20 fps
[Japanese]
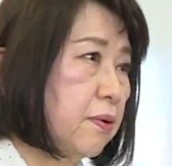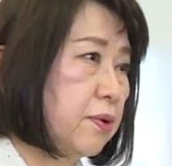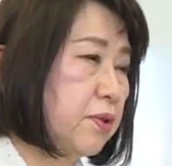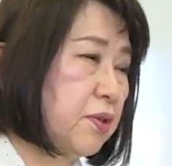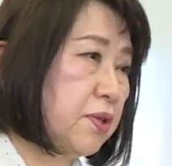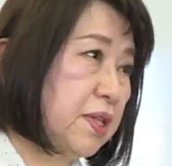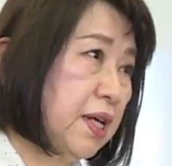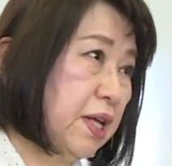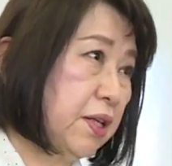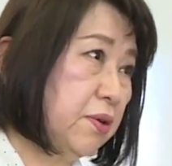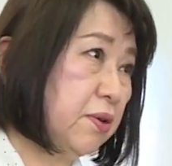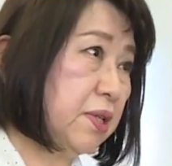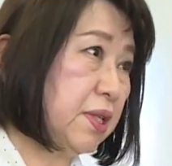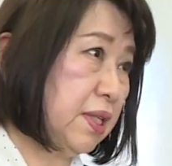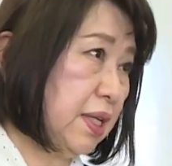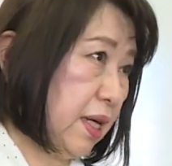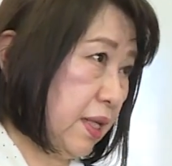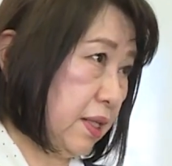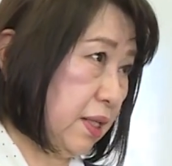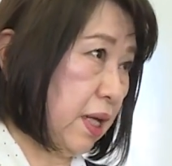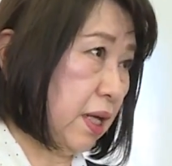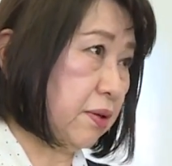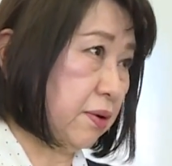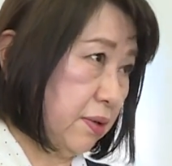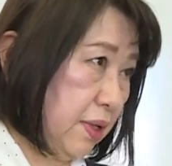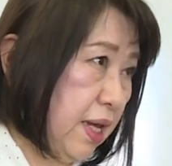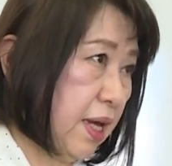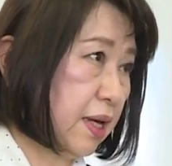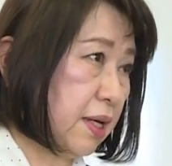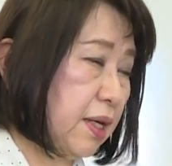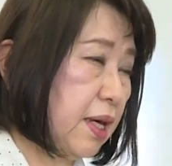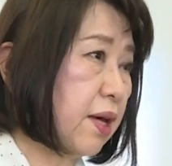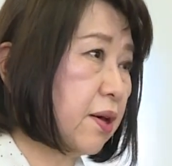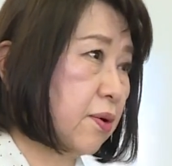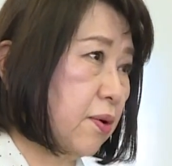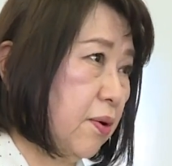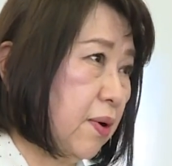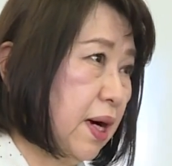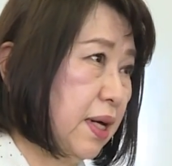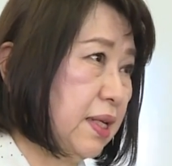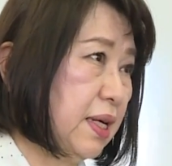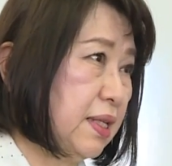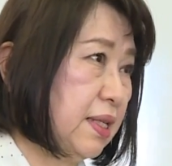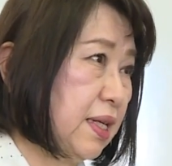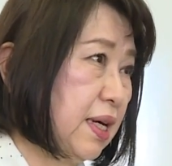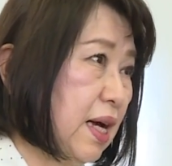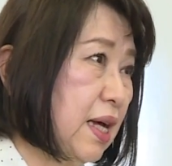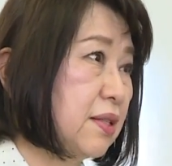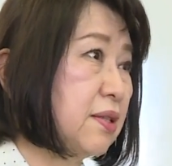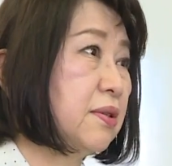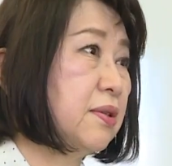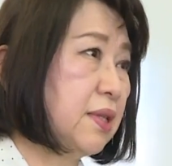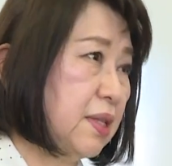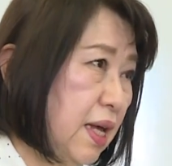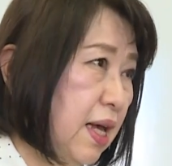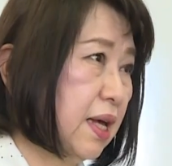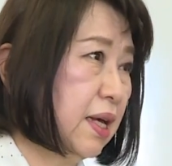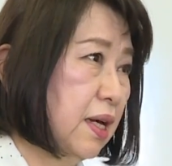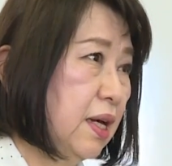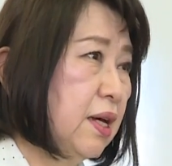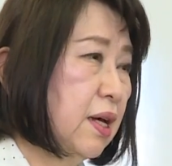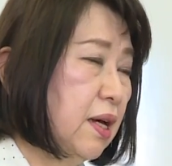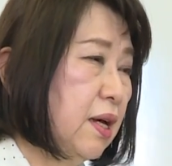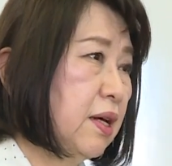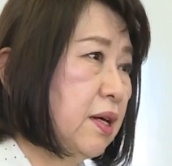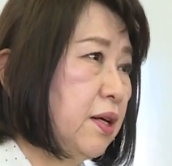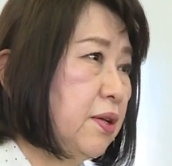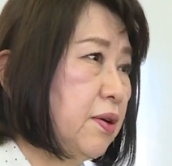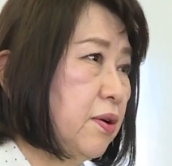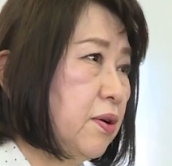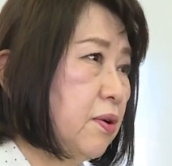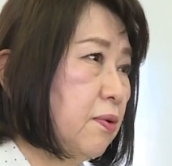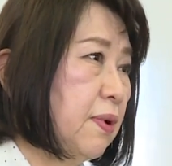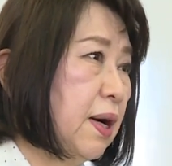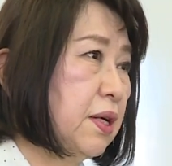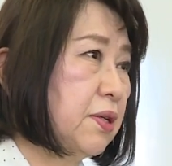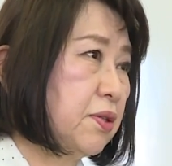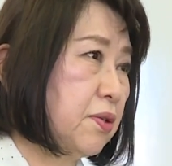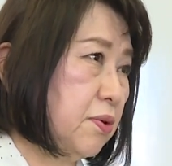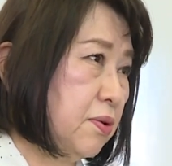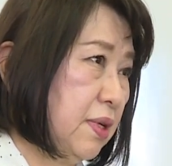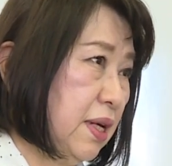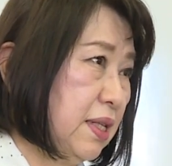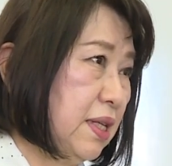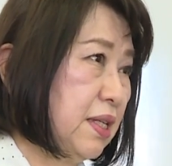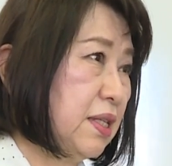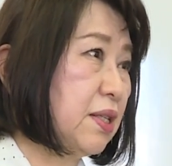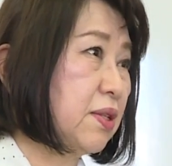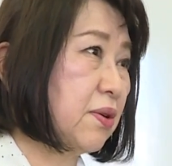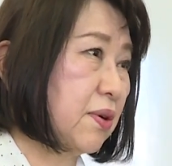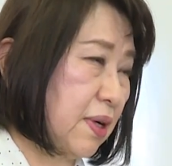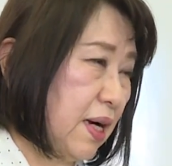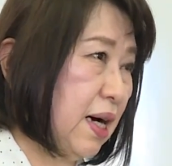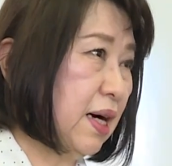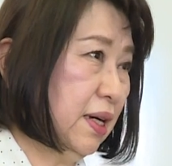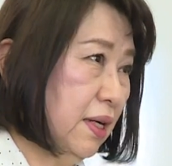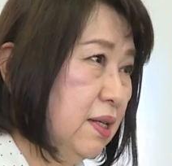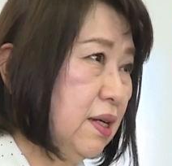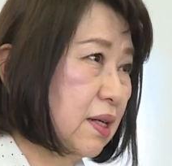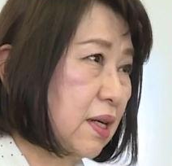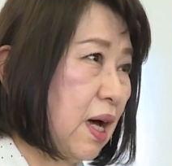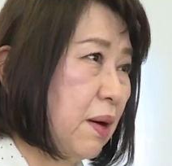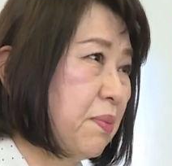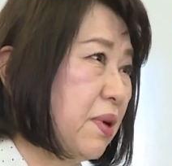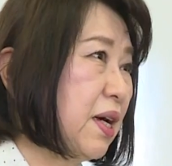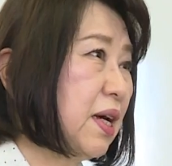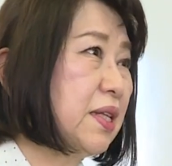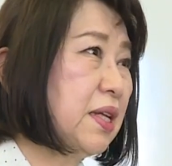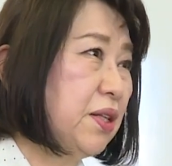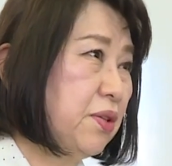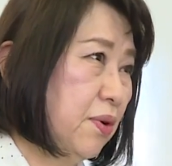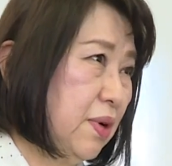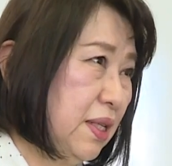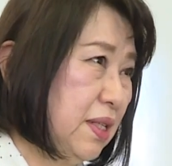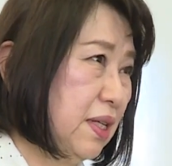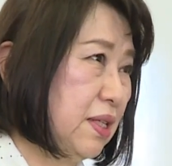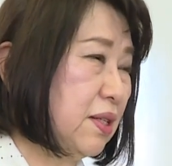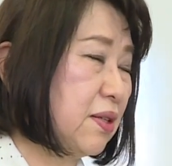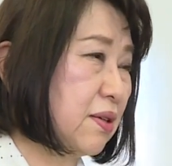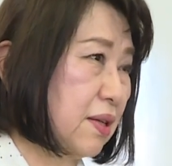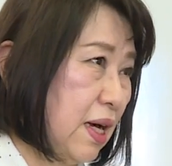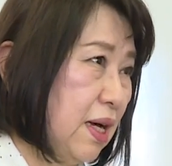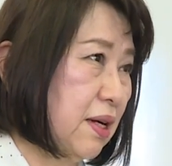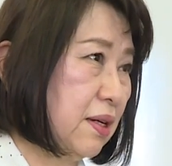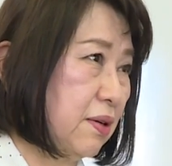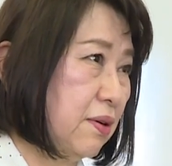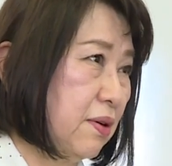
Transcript: 女性同士であったので、結構お話が弾んで、いろいろファッションの話とか髪型のお話とか